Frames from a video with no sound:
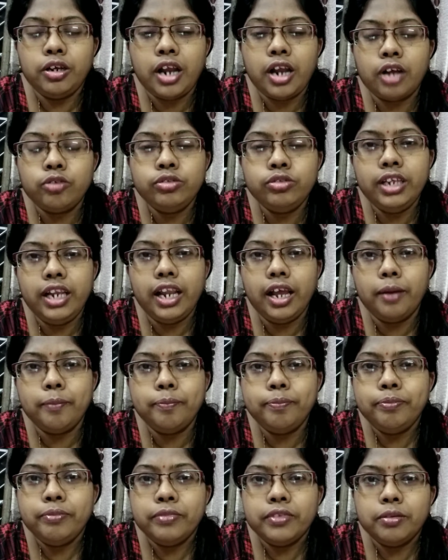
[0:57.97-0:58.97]
নাড়ু দিলাম
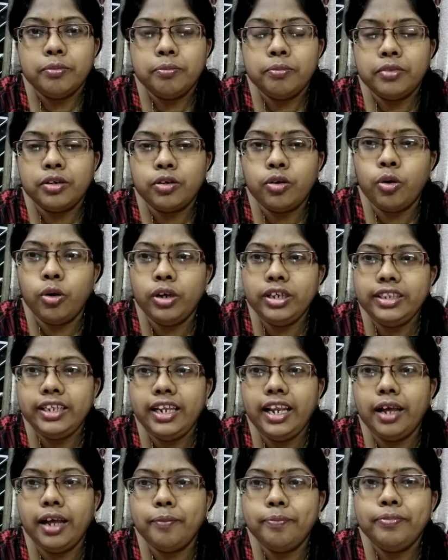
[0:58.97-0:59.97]
খই
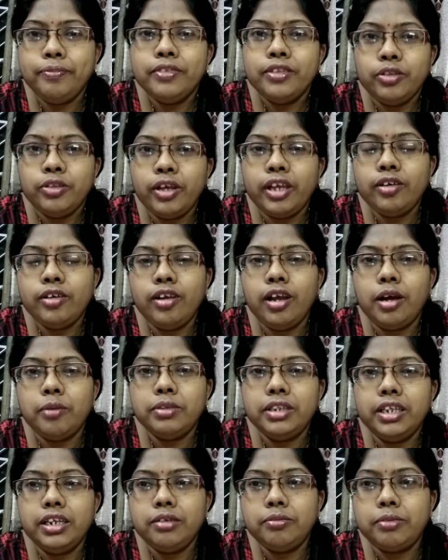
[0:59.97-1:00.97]
দিলাম তো এইগুলো
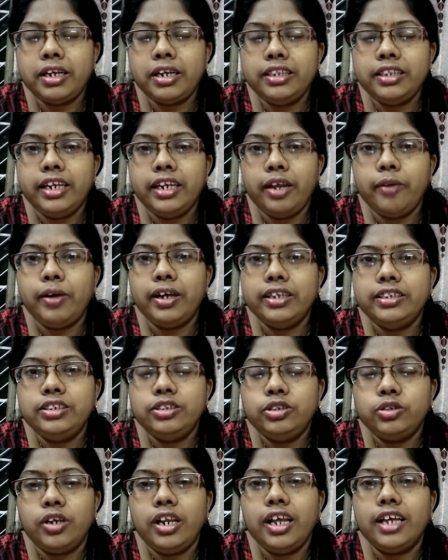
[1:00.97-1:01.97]
আমাদের বাড়িতে রেওয়াজ
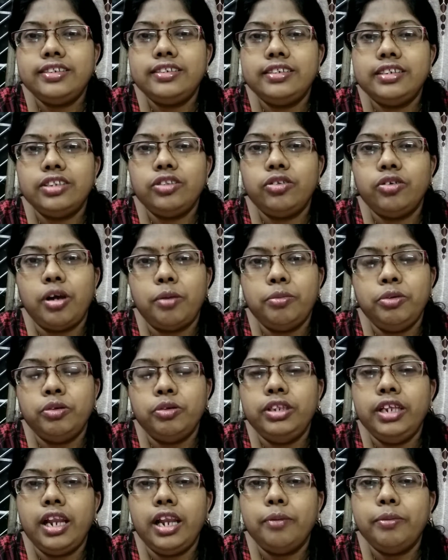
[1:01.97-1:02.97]
চলে আসছে তো আমিও
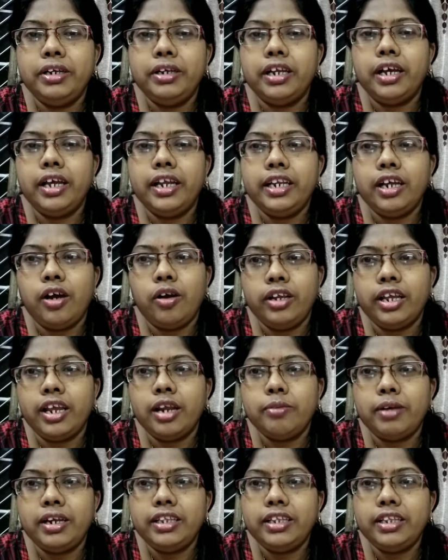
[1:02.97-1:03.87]
দিলাম এটা এটা অনেকের